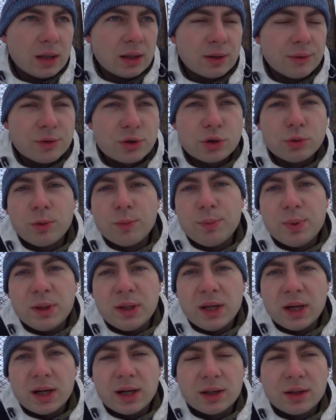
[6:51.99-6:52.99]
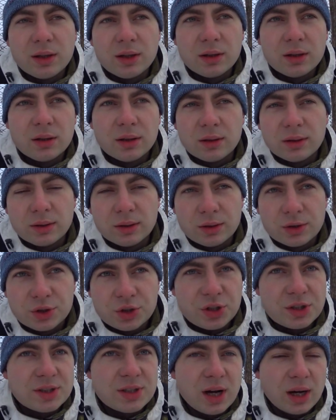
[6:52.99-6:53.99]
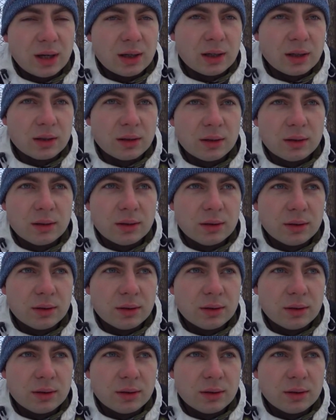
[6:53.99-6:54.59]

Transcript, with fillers: того, чтобы переехать э, жить за город?